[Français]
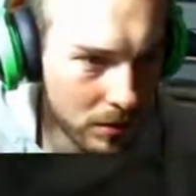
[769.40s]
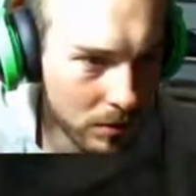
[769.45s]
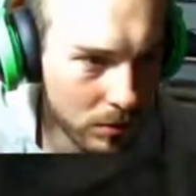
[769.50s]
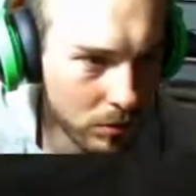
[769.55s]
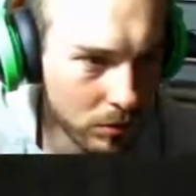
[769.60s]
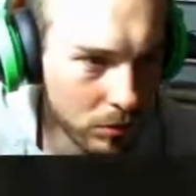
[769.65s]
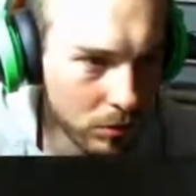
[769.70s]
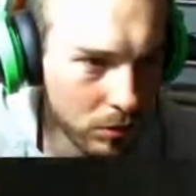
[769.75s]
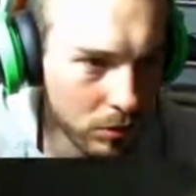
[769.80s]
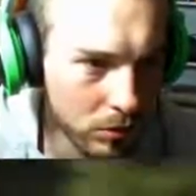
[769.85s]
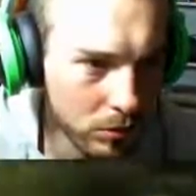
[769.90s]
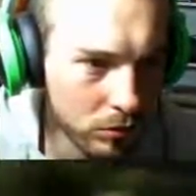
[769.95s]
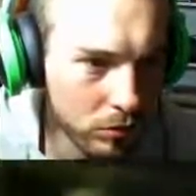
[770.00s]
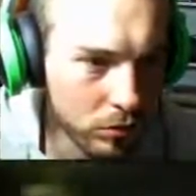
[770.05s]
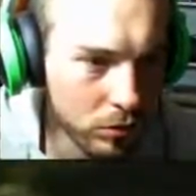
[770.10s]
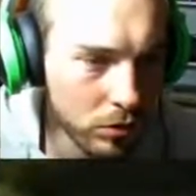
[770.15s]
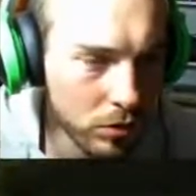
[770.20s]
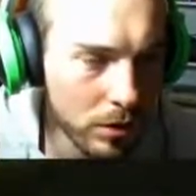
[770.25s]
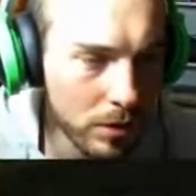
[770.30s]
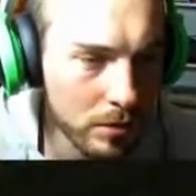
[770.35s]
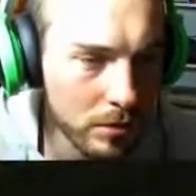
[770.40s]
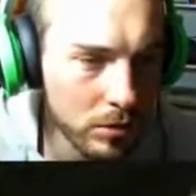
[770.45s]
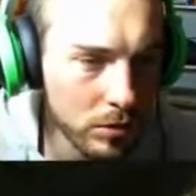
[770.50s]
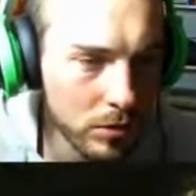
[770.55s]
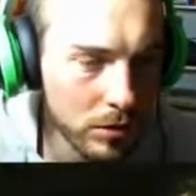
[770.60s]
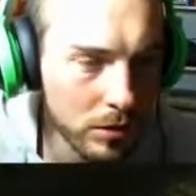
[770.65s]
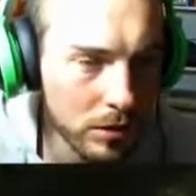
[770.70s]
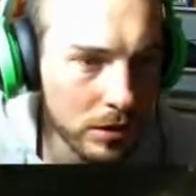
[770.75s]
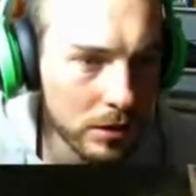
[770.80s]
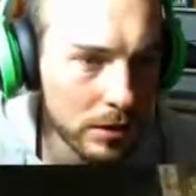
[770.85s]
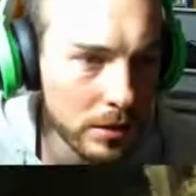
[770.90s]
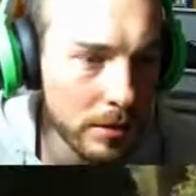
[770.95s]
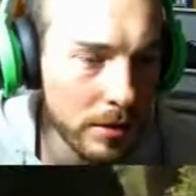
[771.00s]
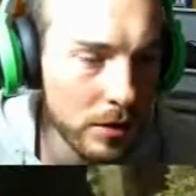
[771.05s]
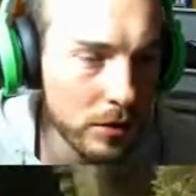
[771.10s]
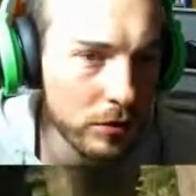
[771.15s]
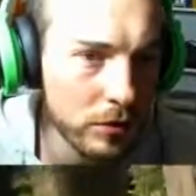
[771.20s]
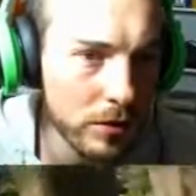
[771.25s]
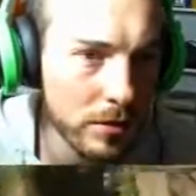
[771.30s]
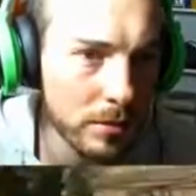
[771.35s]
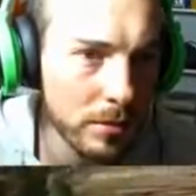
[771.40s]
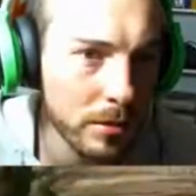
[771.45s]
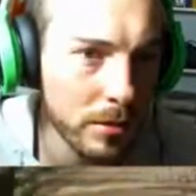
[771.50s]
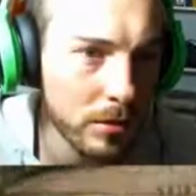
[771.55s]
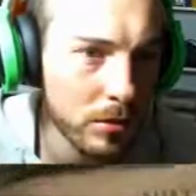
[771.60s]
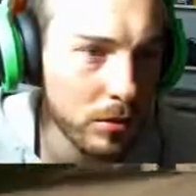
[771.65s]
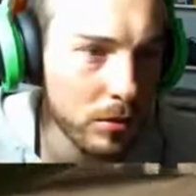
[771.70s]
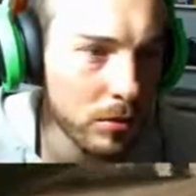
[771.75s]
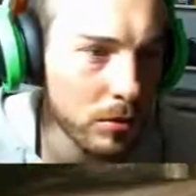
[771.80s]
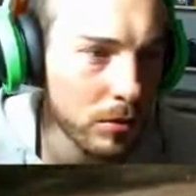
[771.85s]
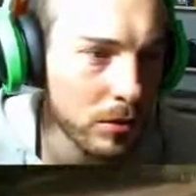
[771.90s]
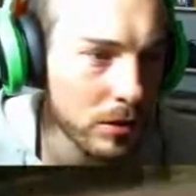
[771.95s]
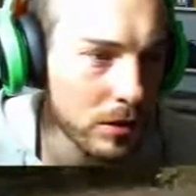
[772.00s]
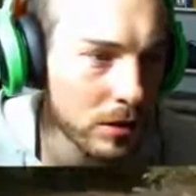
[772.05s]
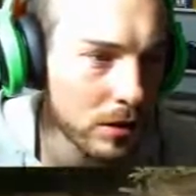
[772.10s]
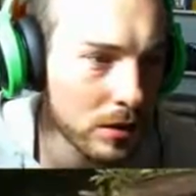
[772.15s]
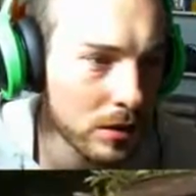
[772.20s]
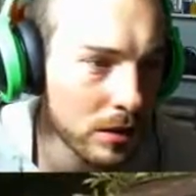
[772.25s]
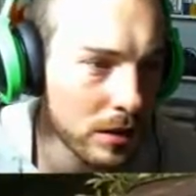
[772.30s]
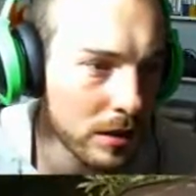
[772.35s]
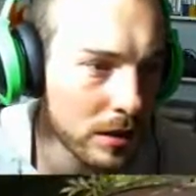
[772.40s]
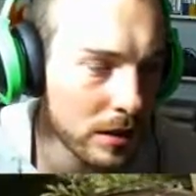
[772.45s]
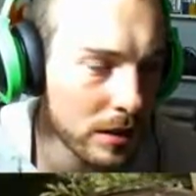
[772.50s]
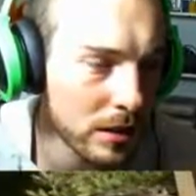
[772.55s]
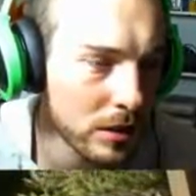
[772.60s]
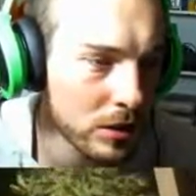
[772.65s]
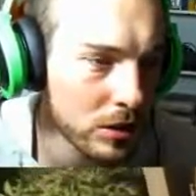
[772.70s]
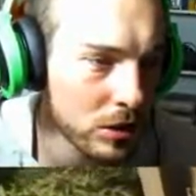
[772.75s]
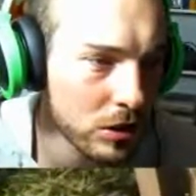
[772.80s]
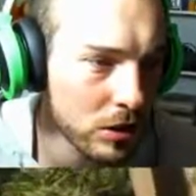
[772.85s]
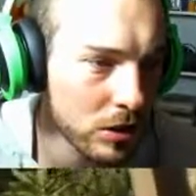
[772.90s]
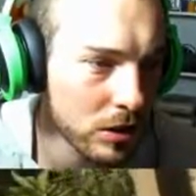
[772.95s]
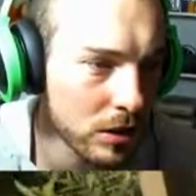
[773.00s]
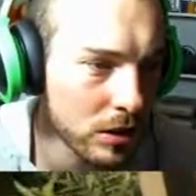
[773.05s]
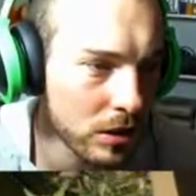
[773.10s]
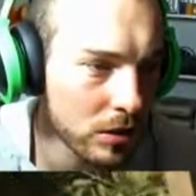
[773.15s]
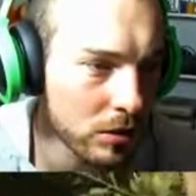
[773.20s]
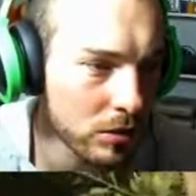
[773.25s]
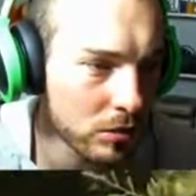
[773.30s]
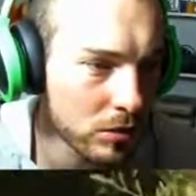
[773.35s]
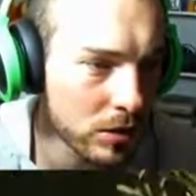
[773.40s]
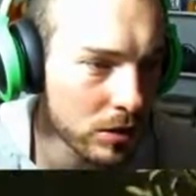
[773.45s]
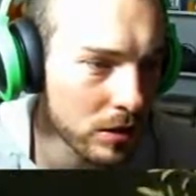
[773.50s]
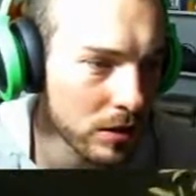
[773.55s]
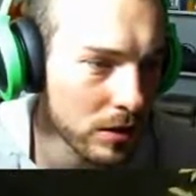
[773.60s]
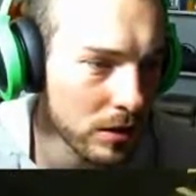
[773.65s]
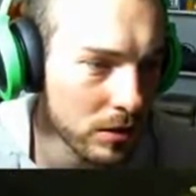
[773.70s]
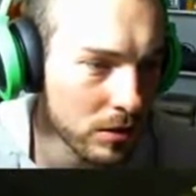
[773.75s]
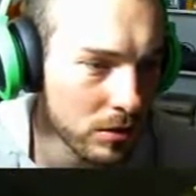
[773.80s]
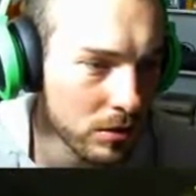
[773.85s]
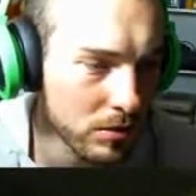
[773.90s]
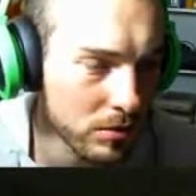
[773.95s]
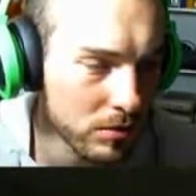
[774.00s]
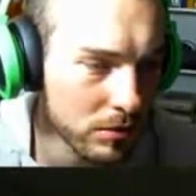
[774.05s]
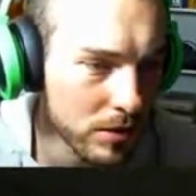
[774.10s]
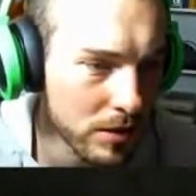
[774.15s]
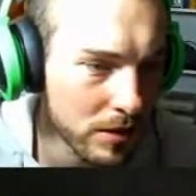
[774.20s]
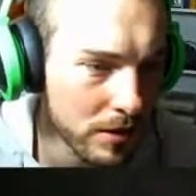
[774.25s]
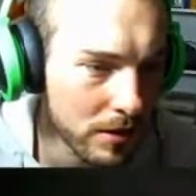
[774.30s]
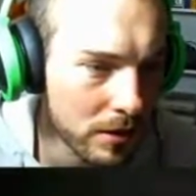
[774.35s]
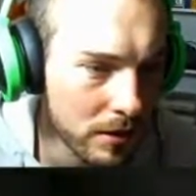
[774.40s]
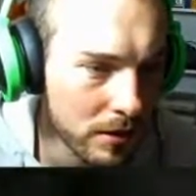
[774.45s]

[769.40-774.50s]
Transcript: Donc euh, toujours la même chose. Euh, c'est pareil, je vais pas trop m'enquiquiner à chercher euh, tout ce qui est trésor, tout ça.